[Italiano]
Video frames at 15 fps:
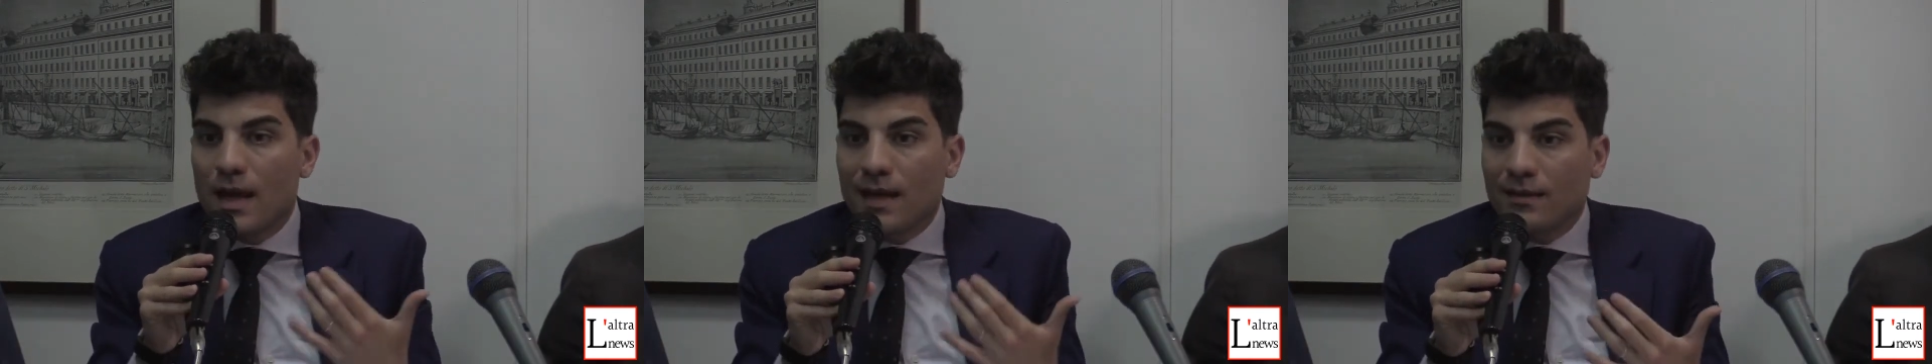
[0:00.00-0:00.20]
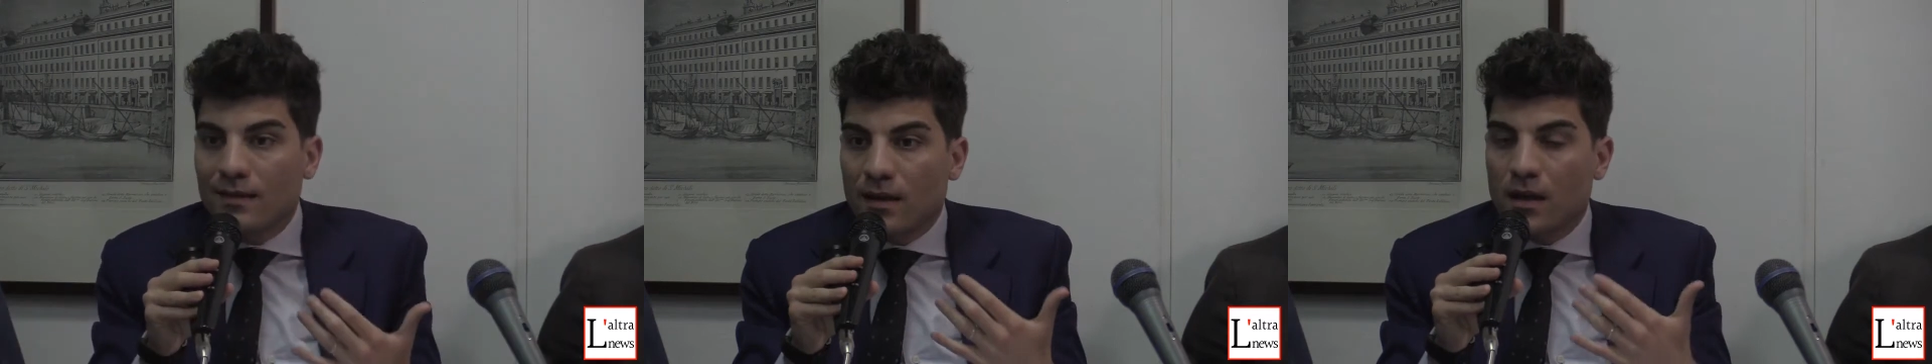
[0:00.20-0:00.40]

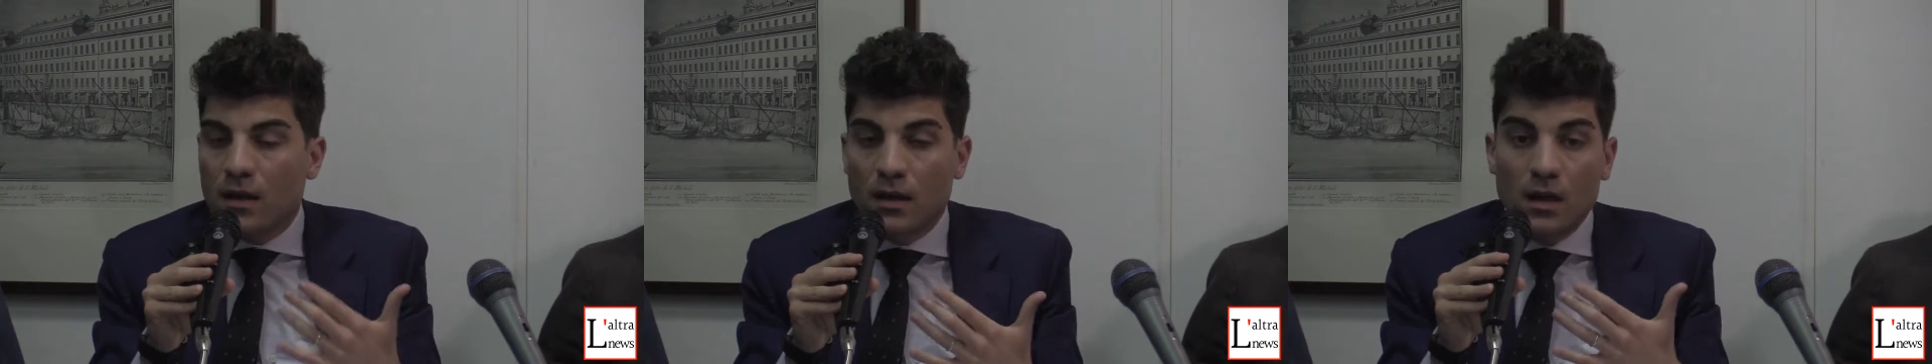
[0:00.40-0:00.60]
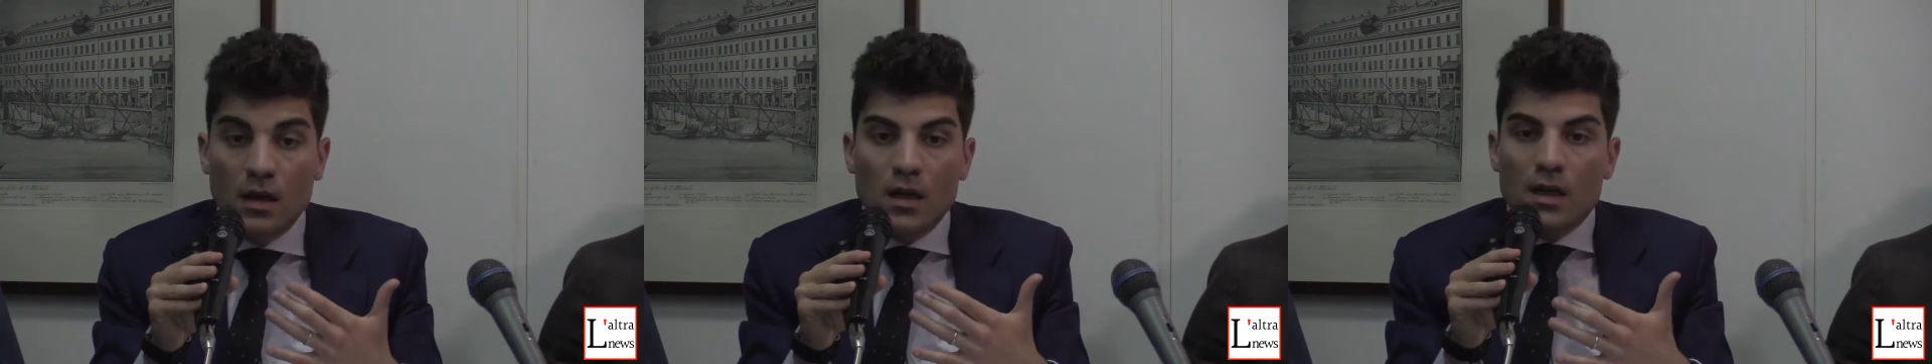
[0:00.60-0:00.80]

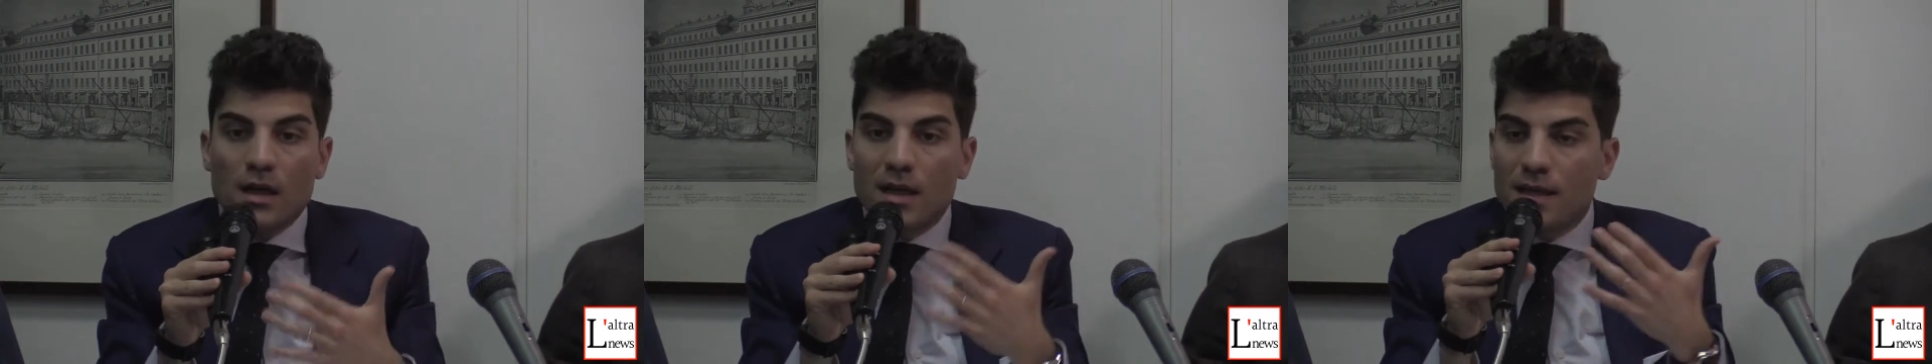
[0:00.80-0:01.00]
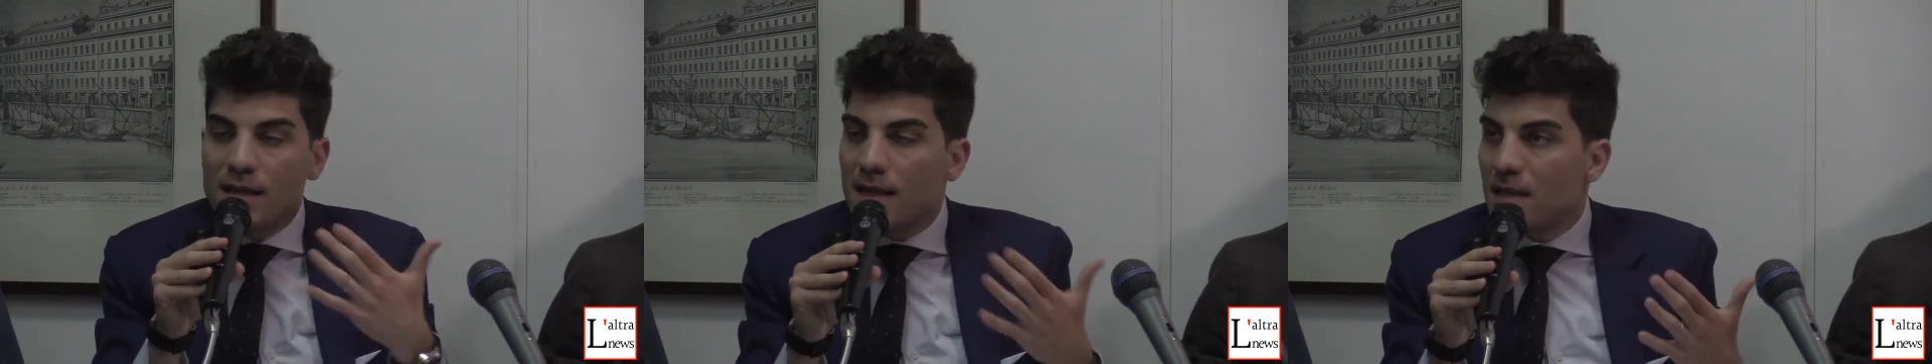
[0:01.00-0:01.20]
ATAC
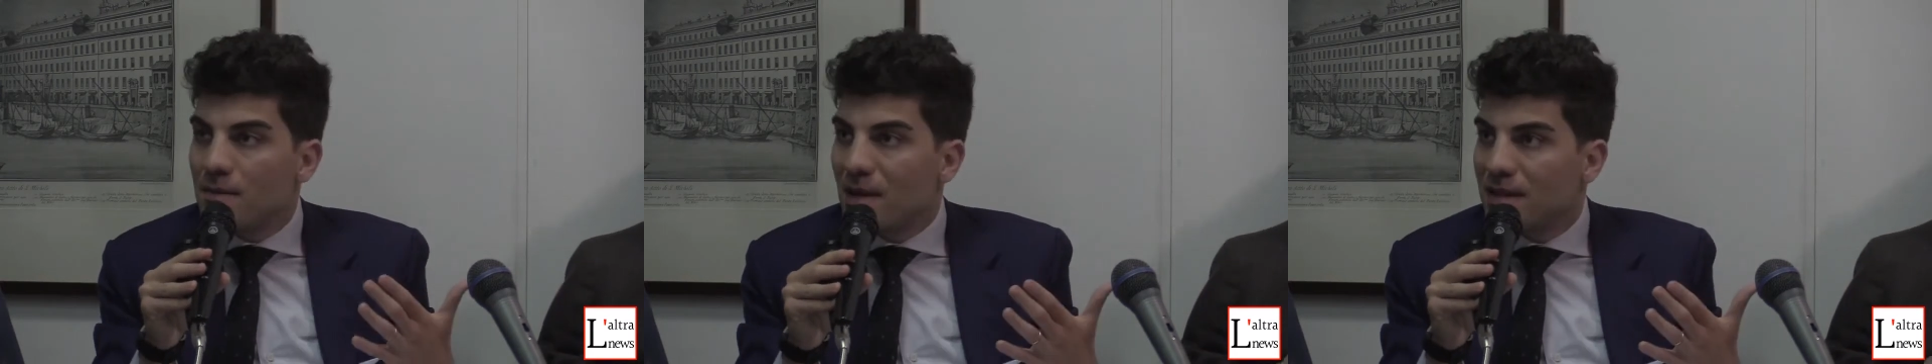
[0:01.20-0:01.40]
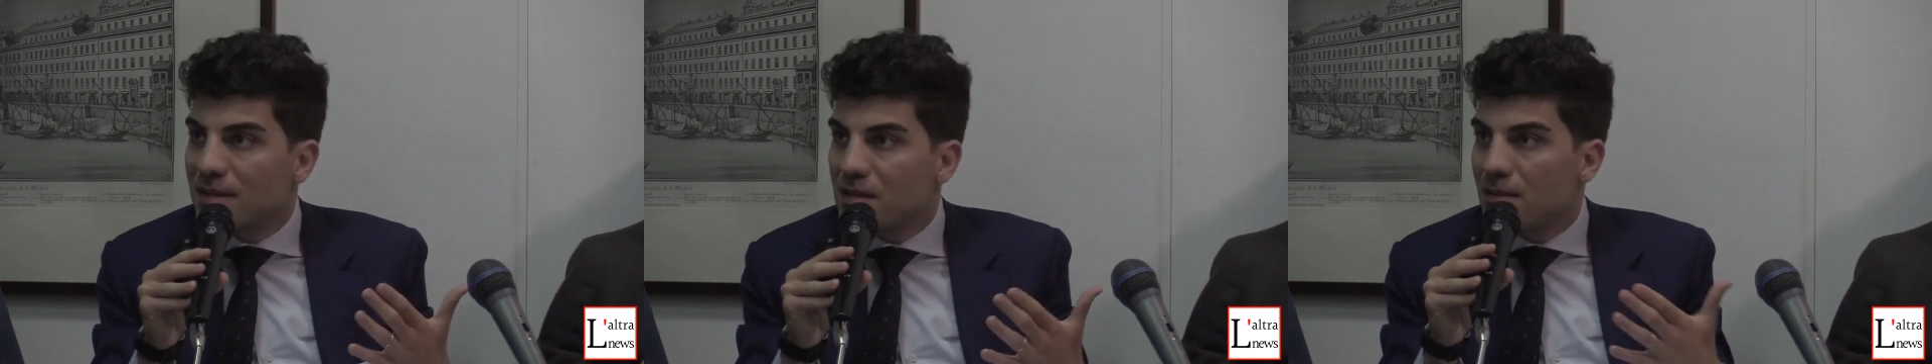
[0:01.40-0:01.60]
in linea di
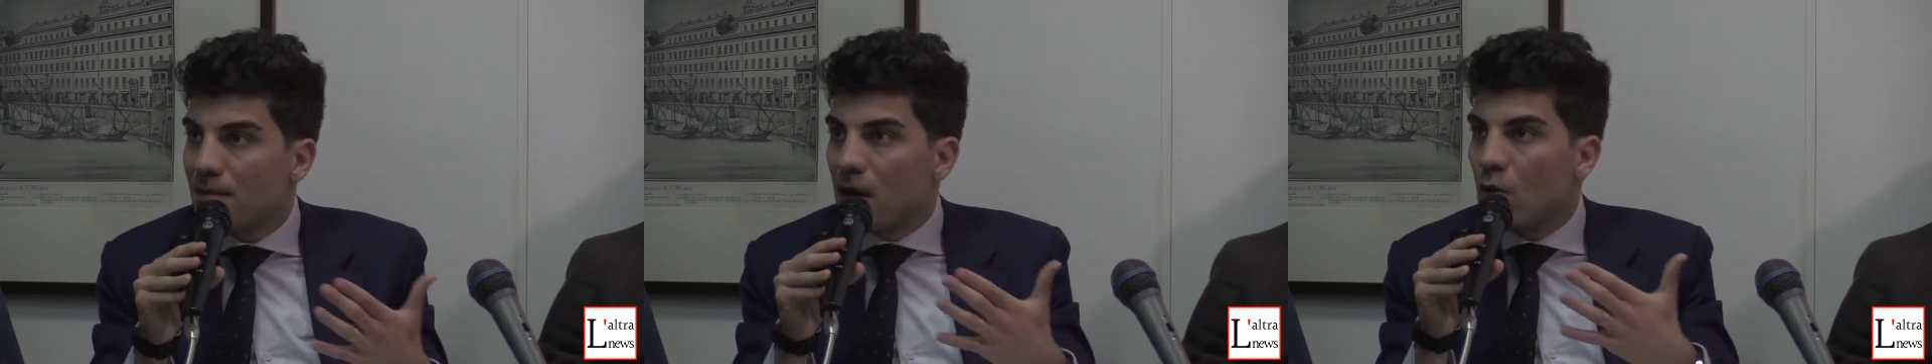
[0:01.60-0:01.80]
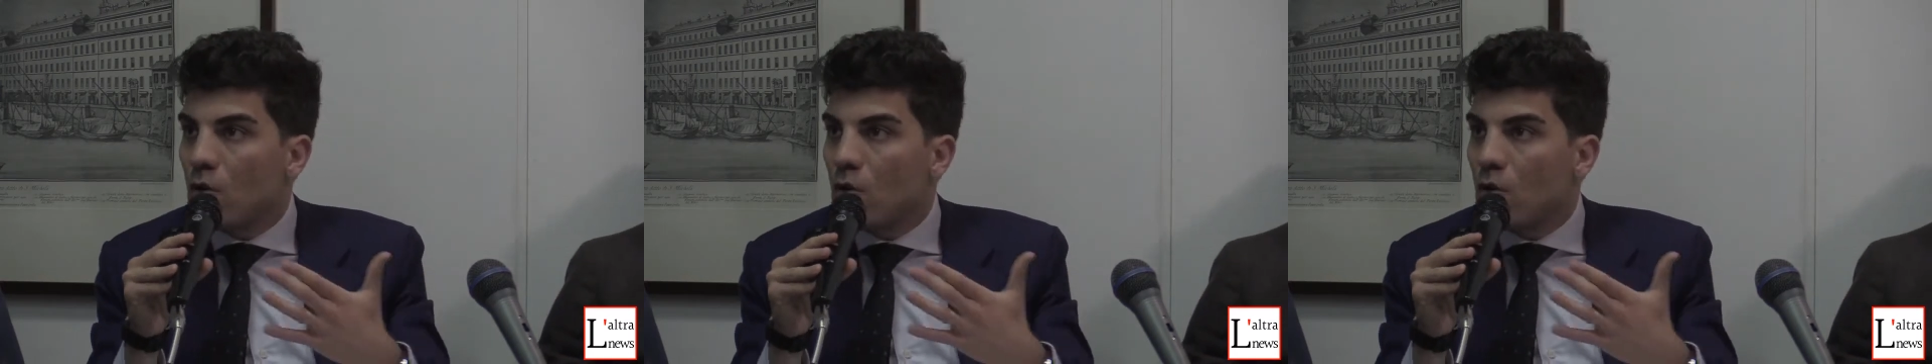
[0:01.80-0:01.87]
massima,